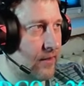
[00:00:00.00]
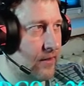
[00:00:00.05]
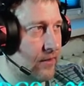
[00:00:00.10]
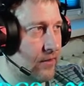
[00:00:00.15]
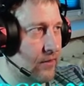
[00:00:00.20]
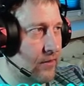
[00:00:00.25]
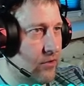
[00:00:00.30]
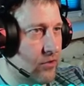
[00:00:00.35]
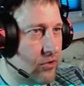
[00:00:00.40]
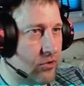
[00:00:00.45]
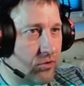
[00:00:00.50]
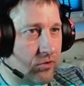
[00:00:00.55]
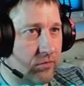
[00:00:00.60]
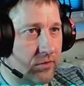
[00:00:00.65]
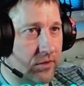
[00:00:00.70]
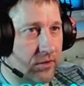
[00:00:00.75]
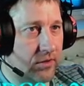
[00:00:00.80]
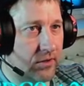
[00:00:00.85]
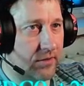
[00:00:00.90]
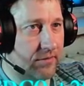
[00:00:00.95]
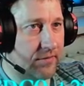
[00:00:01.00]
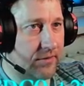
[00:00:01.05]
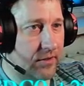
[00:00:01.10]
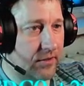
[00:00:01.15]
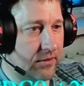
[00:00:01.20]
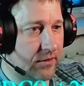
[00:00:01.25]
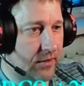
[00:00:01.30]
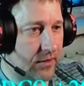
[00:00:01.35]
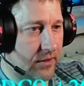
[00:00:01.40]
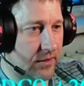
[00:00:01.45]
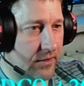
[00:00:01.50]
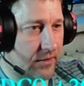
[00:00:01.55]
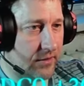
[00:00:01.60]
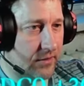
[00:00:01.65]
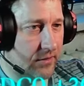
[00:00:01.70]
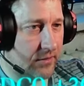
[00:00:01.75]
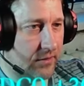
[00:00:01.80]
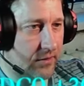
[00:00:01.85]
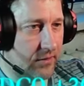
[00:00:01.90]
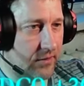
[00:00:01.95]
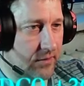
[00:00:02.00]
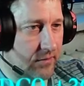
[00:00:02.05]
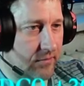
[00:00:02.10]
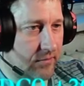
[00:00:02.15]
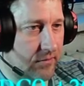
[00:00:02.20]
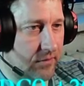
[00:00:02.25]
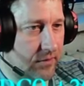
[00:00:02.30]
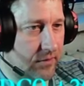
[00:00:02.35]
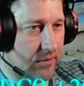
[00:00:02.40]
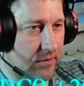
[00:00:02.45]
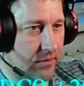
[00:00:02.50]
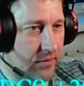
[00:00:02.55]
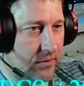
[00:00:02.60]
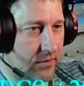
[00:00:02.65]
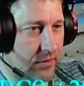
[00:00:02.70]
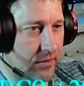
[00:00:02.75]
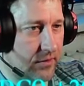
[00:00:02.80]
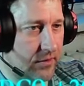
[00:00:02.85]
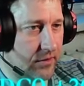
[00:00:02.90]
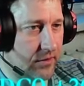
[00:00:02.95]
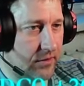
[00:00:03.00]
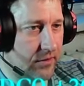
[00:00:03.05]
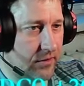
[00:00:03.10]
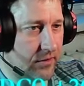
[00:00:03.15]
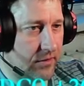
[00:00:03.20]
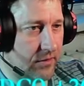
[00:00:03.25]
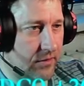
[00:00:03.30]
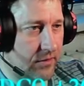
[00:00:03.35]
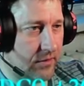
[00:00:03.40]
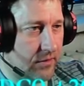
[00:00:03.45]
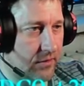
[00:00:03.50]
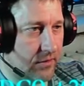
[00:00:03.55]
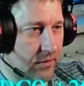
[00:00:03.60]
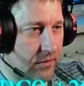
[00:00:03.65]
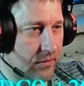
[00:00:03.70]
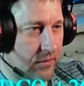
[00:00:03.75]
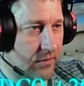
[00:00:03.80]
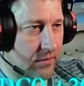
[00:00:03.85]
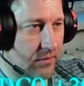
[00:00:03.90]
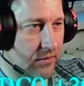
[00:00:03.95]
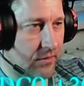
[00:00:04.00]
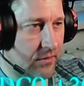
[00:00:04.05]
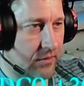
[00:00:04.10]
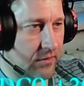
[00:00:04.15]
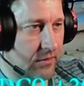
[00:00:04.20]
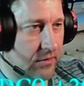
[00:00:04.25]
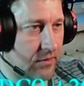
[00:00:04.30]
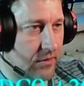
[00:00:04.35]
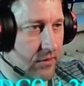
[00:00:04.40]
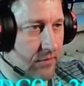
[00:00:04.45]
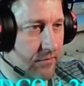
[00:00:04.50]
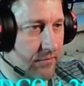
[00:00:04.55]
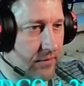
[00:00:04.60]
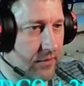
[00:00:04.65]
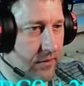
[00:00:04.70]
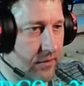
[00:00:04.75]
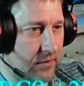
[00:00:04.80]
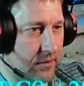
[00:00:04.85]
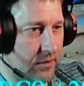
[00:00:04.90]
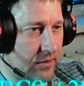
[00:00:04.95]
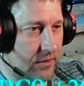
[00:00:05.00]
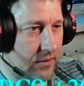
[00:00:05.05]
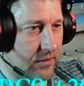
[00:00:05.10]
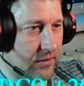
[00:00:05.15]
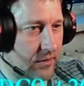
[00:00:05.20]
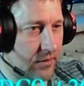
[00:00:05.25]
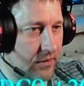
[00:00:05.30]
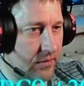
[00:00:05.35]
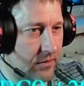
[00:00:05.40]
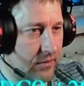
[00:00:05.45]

Дешевый. Так, в контракты. Тогда мы вот этих три Закинем в контракты.